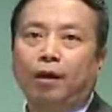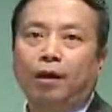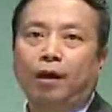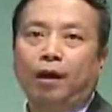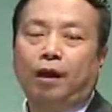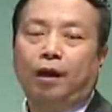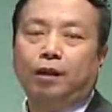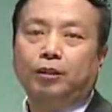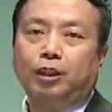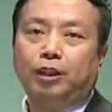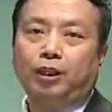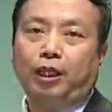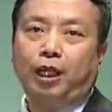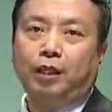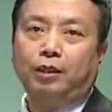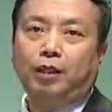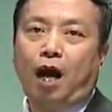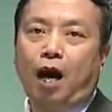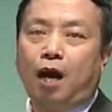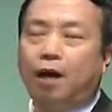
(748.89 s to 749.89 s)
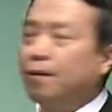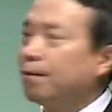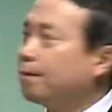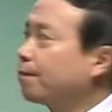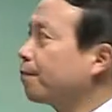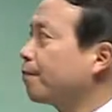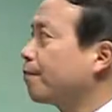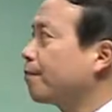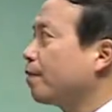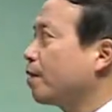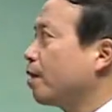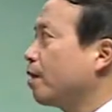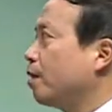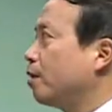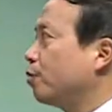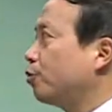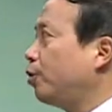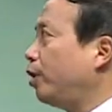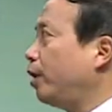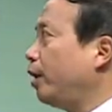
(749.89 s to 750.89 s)
好，这是第一、第二。
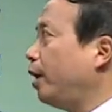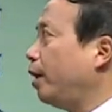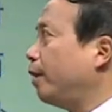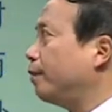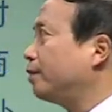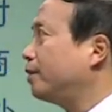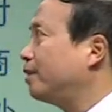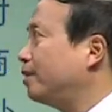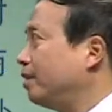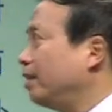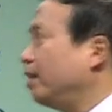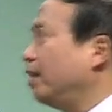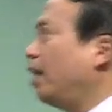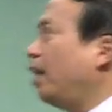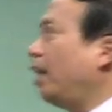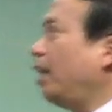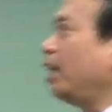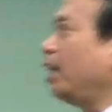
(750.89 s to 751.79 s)
圈一，二